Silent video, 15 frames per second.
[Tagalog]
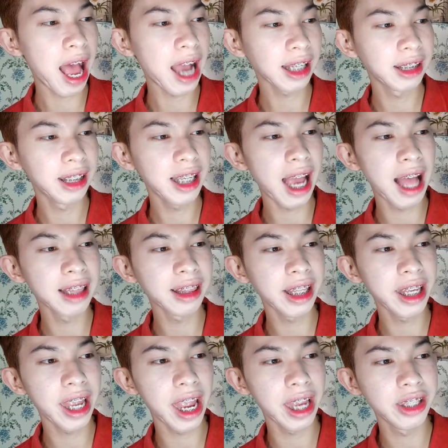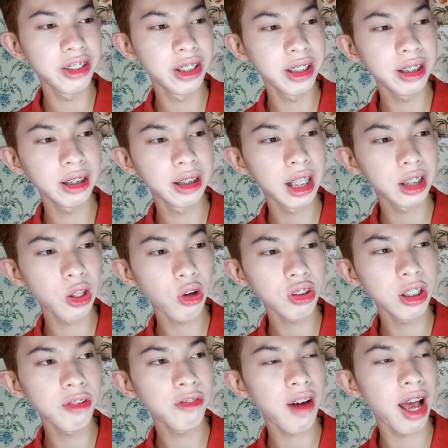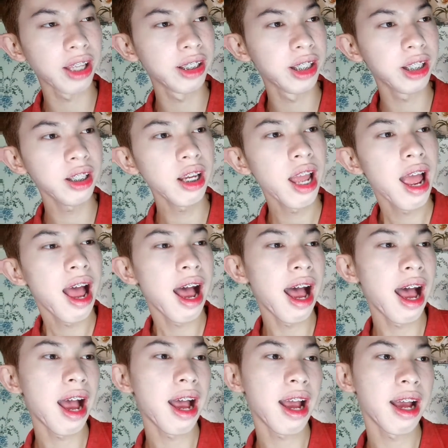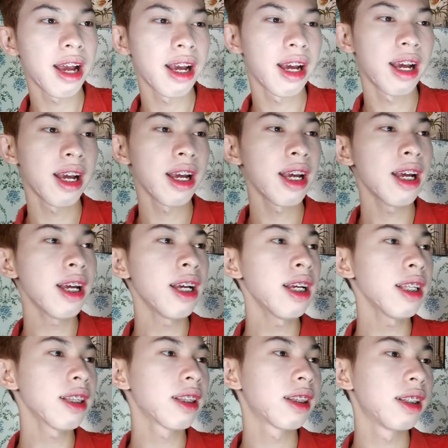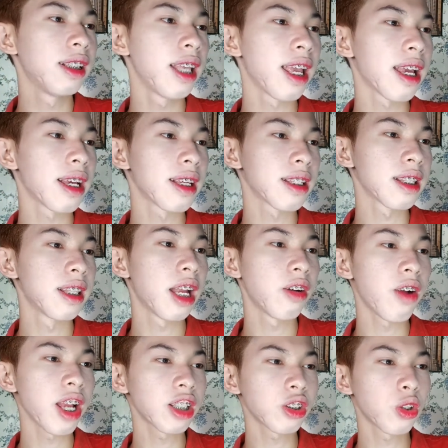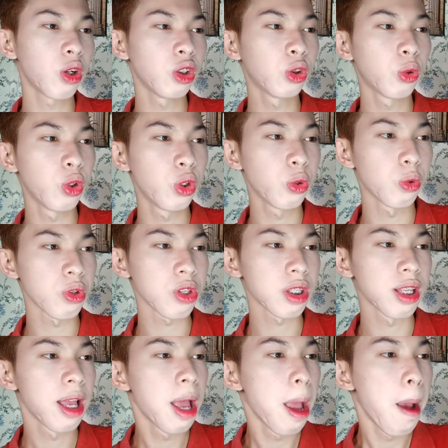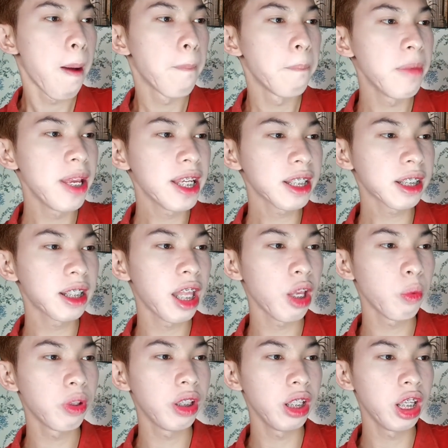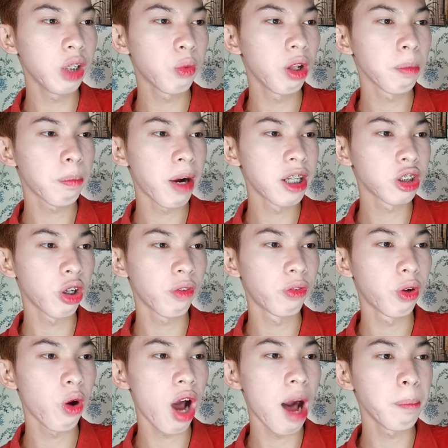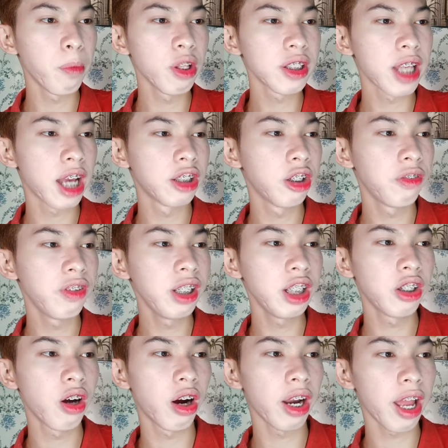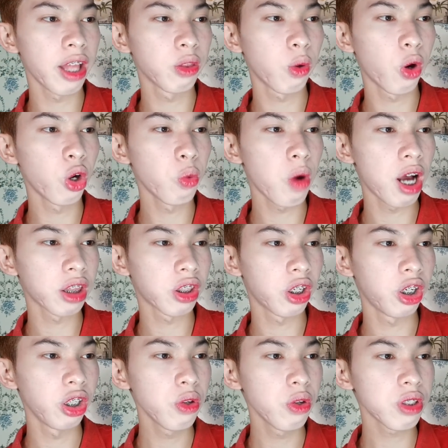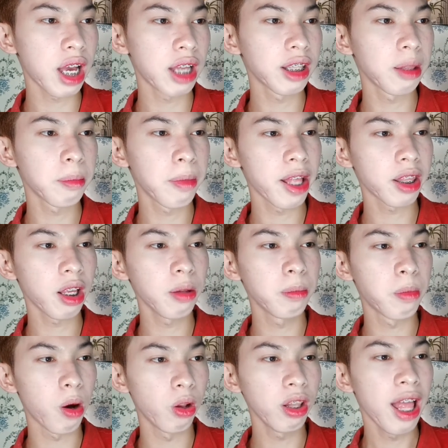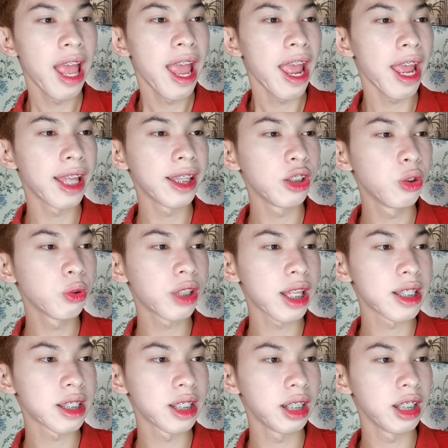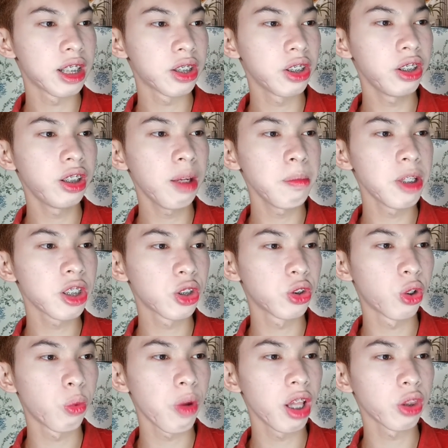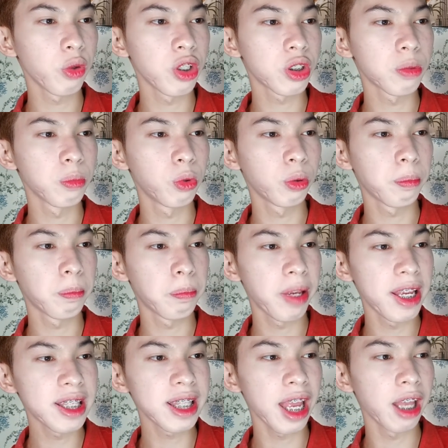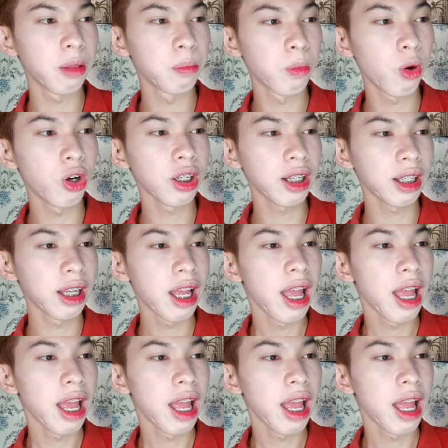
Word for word: Acne Anti-Aging, Detoxifying, at yes, direction to use. Mix clay with equal parts of raw apple cider vinegar and or water. Use a non-metal bowl and utensil. Stir the mixture well to smooth paste and more